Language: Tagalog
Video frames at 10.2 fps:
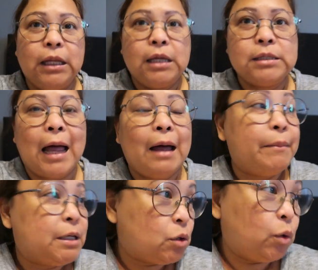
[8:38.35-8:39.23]
sa
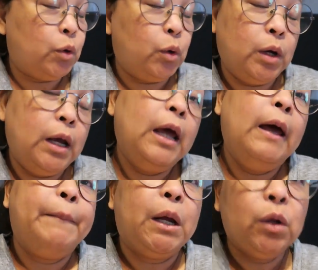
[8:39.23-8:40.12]
Amazon.
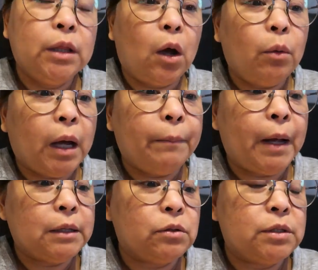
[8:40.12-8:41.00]
Pero hindi ako
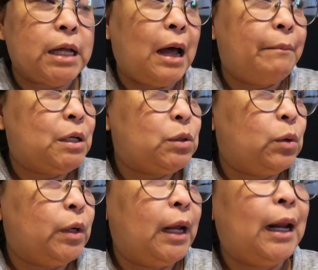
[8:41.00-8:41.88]
makapasok sa
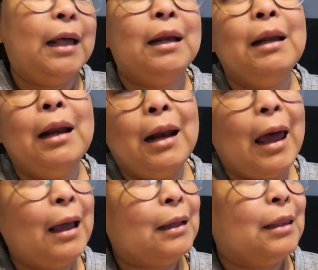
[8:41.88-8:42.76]
Amazon and I really
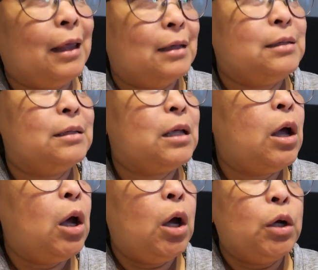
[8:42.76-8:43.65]
like this.
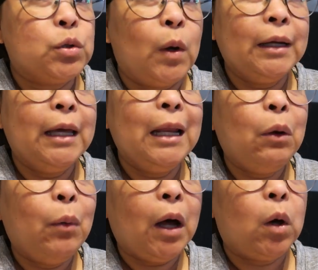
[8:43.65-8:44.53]
So, ang
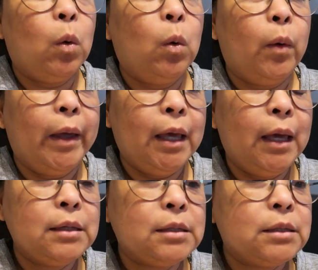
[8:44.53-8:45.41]
ginawa ko
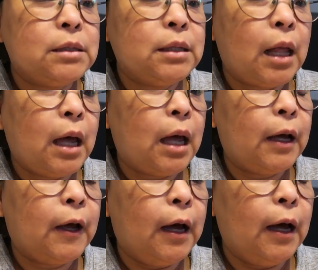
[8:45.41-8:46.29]
is
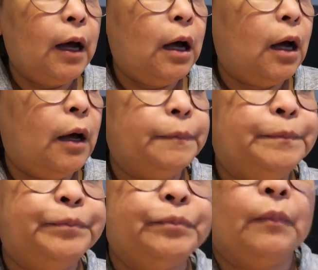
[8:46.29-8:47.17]
nag... Uh, ah,
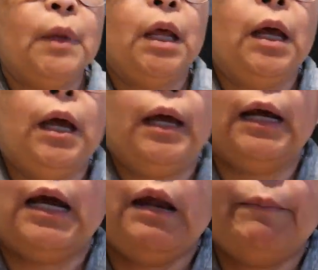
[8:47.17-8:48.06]

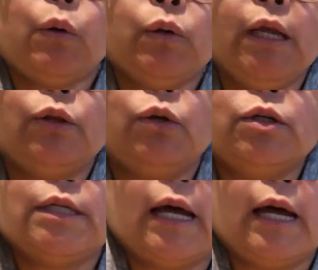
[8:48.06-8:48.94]
Naganap ako dito
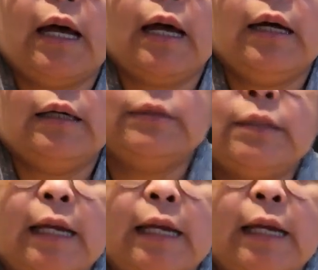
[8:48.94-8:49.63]
sa, sa